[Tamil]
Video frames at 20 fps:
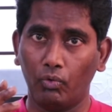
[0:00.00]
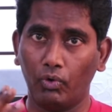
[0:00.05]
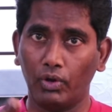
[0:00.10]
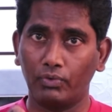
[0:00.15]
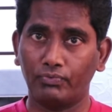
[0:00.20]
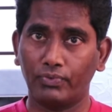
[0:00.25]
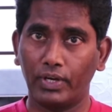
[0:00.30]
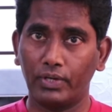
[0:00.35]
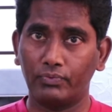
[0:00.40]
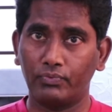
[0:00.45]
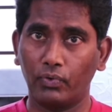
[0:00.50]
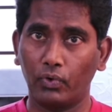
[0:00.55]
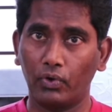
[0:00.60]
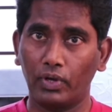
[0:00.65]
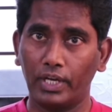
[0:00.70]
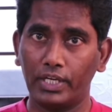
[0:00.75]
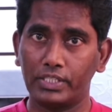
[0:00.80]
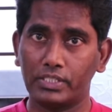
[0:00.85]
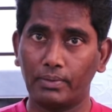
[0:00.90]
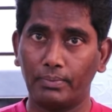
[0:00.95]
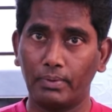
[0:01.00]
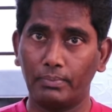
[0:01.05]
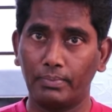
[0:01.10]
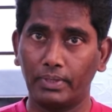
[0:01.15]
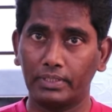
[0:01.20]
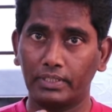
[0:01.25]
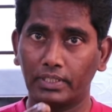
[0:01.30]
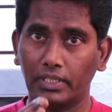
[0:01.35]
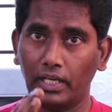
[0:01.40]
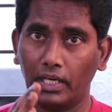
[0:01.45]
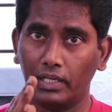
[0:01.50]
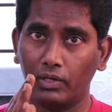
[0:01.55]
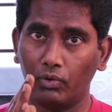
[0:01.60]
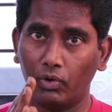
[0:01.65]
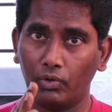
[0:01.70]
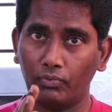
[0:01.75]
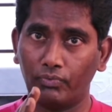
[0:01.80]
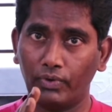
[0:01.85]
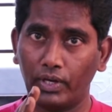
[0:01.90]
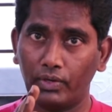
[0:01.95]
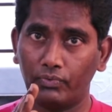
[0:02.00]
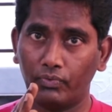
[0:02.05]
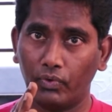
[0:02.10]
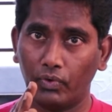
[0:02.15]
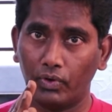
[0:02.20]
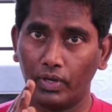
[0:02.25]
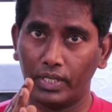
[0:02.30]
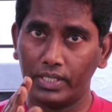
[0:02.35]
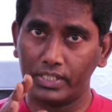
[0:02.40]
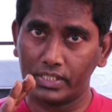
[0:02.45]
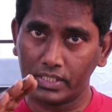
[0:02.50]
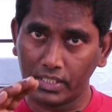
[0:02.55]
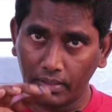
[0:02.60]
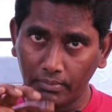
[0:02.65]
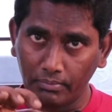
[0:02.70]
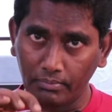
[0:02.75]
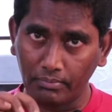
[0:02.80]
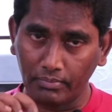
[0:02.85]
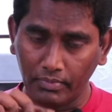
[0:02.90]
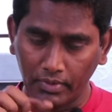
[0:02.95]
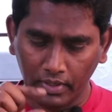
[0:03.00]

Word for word: ஒன் பாயிண்ட் ஃபோர் லென்ஸ் அப்படின்னு பார்த்தீங்கன்னா அதில் ஒன் பாயிண்ட் ஃபோர் லென்ஸும்